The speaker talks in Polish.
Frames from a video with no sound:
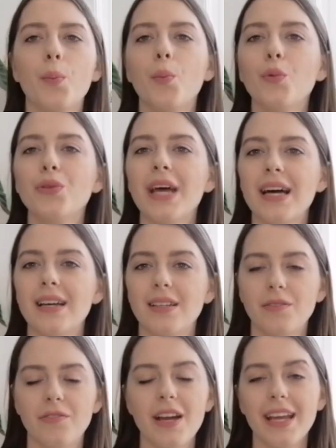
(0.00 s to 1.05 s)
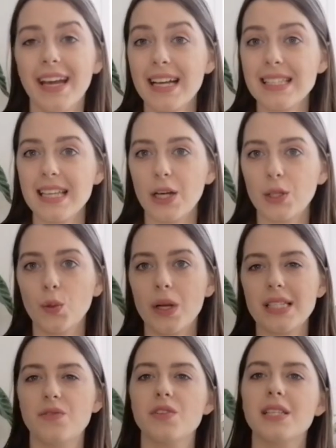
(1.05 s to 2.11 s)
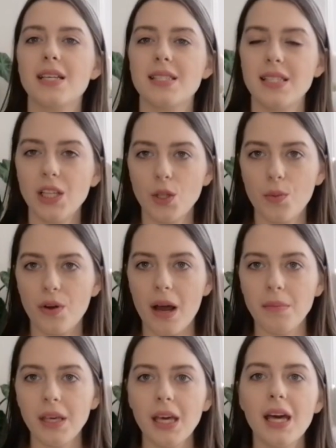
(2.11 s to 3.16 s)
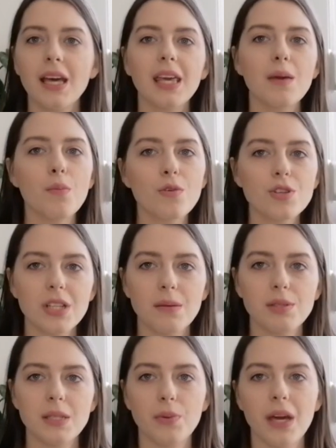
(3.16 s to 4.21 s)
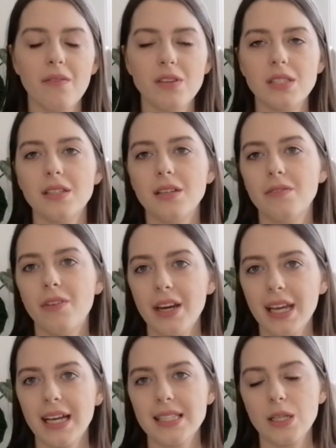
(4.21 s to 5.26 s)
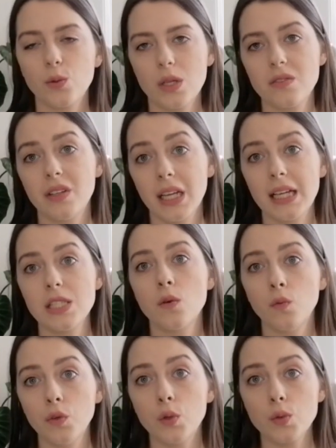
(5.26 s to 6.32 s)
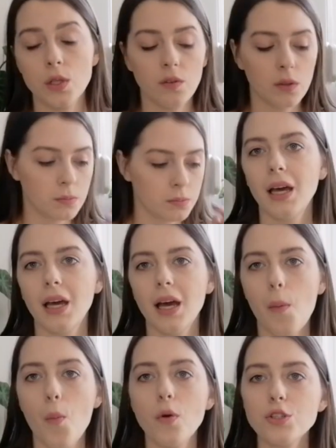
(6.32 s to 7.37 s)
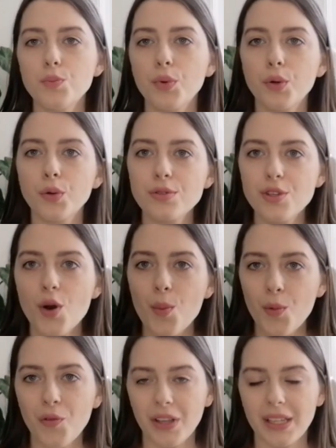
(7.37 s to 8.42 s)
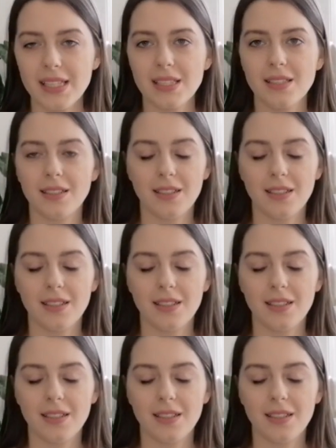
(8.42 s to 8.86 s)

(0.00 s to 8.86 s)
muta, wariegacja, która jest związana z niedoborami i może nam się pojawić wariegacja, która jest wariegacją wirusową. Może pokrótce omówię tę e,